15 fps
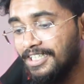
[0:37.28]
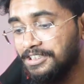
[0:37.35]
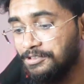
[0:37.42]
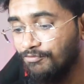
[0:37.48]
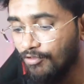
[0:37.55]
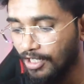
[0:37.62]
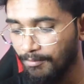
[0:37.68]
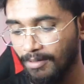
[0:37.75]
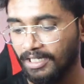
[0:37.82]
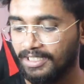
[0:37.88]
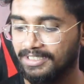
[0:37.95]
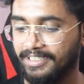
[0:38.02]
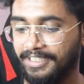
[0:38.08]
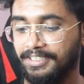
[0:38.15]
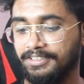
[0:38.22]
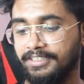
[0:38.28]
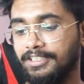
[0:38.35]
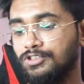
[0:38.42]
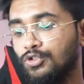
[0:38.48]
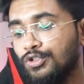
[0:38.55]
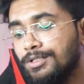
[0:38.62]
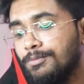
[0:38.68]
यश वर्मा की साइड से
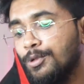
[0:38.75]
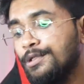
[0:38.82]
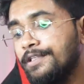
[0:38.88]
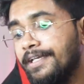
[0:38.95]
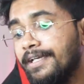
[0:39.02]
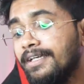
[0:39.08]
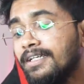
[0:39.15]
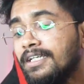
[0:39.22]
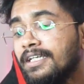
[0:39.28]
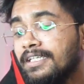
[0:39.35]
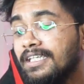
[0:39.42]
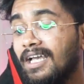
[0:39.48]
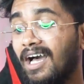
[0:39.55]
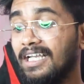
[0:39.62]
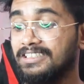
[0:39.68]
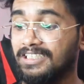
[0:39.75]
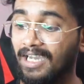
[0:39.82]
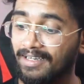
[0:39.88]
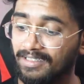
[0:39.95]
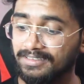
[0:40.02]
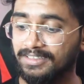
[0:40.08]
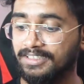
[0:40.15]
जो कि बोलते हैं कि
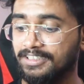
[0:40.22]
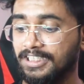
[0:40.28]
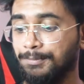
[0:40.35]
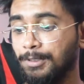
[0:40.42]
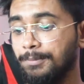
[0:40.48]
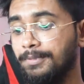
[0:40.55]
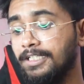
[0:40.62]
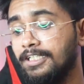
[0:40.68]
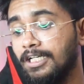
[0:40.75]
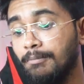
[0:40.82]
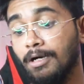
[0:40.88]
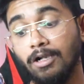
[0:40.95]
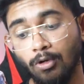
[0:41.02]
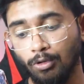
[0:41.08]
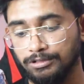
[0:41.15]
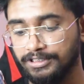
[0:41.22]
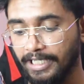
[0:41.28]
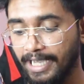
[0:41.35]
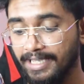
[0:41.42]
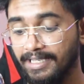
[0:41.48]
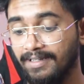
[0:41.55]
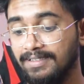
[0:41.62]
अचानक से सीपीपी डबल हो
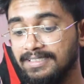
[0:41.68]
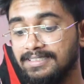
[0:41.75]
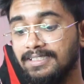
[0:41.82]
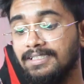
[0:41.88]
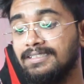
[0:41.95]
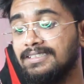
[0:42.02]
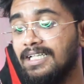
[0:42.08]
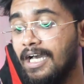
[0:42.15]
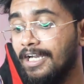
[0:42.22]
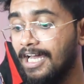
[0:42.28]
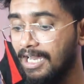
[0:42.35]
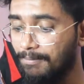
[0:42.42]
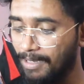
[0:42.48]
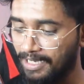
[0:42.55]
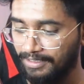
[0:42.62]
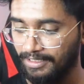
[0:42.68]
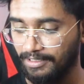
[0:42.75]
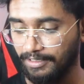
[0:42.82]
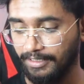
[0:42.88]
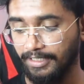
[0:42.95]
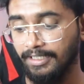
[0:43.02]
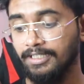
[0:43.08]
जाए या रिजल्ट्स खराब आने
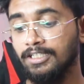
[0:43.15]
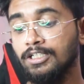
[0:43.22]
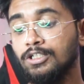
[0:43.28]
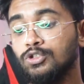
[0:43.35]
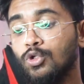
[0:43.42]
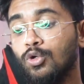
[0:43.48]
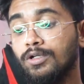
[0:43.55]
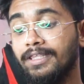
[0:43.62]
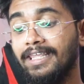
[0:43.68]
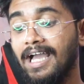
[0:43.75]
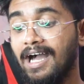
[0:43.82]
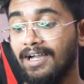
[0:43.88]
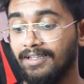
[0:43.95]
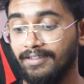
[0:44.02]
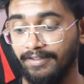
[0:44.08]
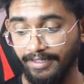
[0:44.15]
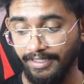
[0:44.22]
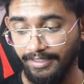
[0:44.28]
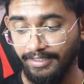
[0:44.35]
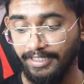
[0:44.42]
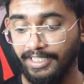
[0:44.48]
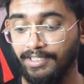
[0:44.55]
लगे तो क्या करे
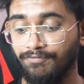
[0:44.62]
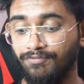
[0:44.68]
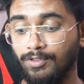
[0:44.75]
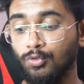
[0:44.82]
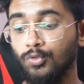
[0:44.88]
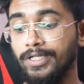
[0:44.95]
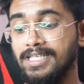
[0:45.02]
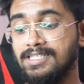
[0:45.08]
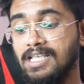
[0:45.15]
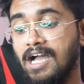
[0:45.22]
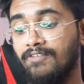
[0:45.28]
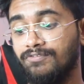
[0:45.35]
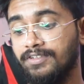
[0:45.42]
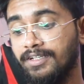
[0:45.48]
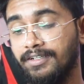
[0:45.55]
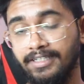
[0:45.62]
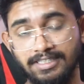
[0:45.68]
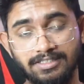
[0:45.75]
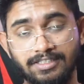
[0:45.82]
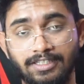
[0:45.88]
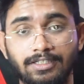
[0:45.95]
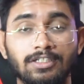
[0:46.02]
इन फ्यू डेज आफ्टर
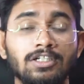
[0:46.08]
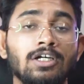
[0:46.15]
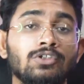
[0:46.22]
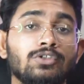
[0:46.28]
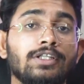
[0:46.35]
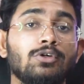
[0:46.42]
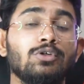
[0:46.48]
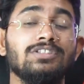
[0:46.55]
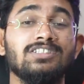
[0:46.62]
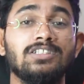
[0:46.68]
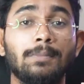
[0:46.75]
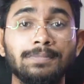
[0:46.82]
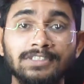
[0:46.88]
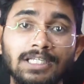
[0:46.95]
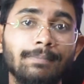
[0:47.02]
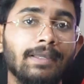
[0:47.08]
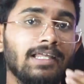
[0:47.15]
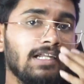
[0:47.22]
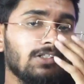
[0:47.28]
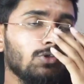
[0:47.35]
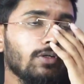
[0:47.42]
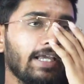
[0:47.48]
टेस्टिंग तो देखो सबसे
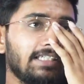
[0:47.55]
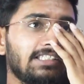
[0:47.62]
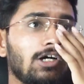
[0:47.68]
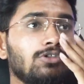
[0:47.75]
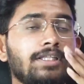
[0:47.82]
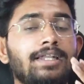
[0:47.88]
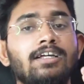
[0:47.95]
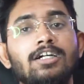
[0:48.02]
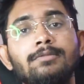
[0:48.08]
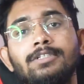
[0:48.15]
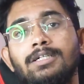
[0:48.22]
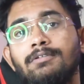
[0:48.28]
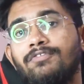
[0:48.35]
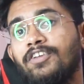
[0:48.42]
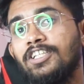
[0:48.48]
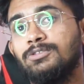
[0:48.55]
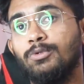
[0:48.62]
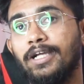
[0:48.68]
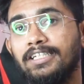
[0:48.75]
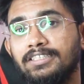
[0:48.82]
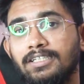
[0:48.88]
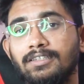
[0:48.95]
पहले तो कैसा होता है ना कभी कभी
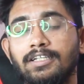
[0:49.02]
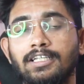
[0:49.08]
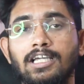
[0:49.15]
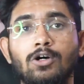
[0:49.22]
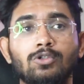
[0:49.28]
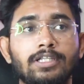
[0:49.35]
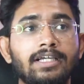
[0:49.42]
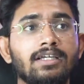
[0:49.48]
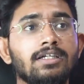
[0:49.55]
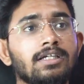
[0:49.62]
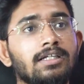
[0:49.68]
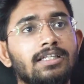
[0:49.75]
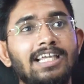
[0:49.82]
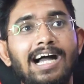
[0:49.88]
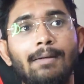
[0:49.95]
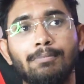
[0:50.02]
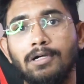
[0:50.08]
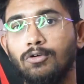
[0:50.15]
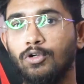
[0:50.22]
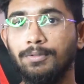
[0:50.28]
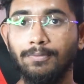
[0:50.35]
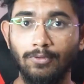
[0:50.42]
फेसबुक एड्स के अंदर क्या होता है कि
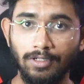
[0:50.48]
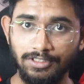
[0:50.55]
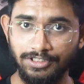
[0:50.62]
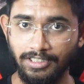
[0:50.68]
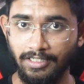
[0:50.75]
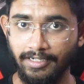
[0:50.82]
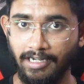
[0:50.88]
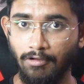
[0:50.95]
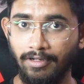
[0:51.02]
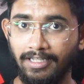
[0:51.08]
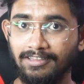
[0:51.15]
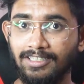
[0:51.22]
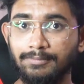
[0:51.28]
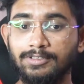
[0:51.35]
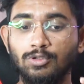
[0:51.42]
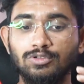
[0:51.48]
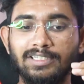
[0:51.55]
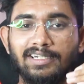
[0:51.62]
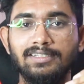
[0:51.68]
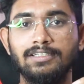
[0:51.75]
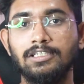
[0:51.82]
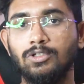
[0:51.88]
आपका कोई प्रोडक्ट चल रहा है और एकदम से
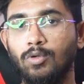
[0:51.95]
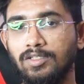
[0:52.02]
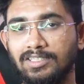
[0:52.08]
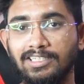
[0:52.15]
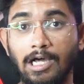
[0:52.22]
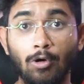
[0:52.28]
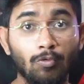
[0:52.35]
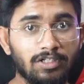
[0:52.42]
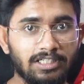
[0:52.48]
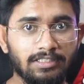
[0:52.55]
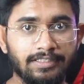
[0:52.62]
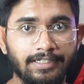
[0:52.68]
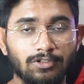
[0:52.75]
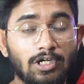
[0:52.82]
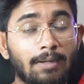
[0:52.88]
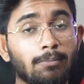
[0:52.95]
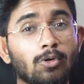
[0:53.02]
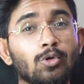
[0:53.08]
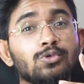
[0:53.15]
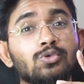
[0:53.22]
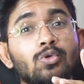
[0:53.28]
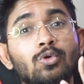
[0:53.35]
उसका रिजल्ट थोड़ा सा डाउन हो जाता है तो
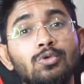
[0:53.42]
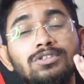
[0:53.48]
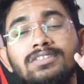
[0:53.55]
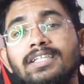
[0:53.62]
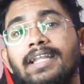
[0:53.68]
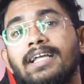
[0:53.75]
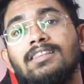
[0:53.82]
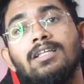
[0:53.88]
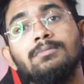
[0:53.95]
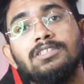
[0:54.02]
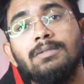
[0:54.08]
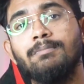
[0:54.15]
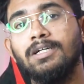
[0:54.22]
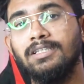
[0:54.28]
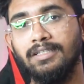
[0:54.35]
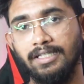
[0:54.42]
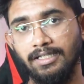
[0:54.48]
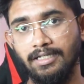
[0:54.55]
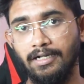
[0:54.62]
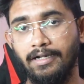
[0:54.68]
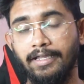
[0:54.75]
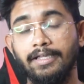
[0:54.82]
आपको उसको उस दिन एकदम से बंद नहीं
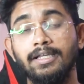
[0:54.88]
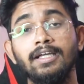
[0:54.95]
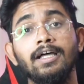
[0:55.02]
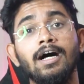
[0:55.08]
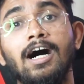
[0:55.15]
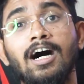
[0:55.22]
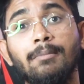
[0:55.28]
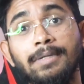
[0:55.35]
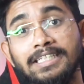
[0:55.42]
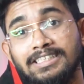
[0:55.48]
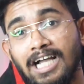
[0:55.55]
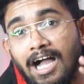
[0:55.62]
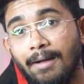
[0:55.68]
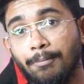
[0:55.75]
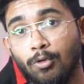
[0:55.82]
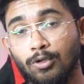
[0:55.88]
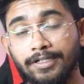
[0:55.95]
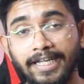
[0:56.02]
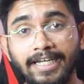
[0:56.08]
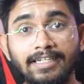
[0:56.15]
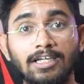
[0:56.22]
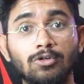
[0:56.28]
करना है हमेशा आपको
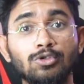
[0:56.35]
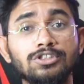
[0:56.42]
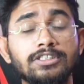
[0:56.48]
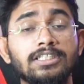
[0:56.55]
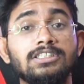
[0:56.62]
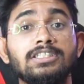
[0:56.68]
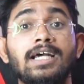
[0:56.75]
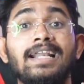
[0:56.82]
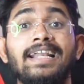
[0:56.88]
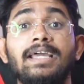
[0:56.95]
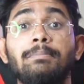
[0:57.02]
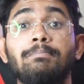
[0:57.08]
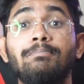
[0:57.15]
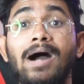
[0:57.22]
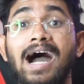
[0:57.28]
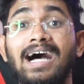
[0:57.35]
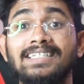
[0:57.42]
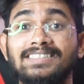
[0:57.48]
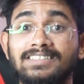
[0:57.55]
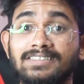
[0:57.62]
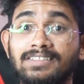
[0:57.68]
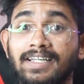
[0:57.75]
डेटा को जज करना है
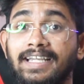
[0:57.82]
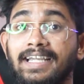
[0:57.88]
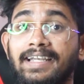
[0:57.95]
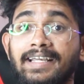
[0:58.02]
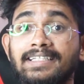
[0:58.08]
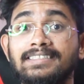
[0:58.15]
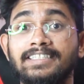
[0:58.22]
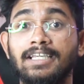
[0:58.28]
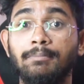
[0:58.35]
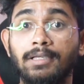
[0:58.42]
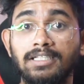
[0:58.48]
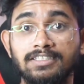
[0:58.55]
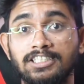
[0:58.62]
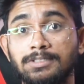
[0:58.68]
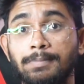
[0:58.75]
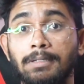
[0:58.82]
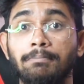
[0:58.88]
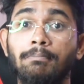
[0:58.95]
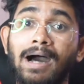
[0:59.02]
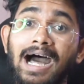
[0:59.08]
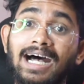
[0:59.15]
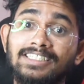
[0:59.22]
पास्ट थ्री डेज के बेसिस पे
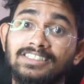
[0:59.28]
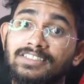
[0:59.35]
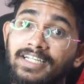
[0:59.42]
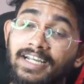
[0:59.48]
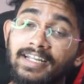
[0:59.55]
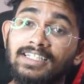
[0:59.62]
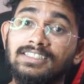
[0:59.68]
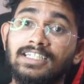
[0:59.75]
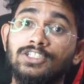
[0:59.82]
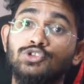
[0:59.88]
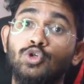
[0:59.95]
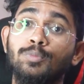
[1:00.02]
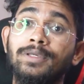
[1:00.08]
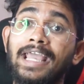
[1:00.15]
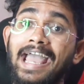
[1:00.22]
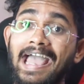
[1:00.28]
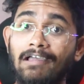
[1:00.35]
पास्ट थ्री डेज का जो भी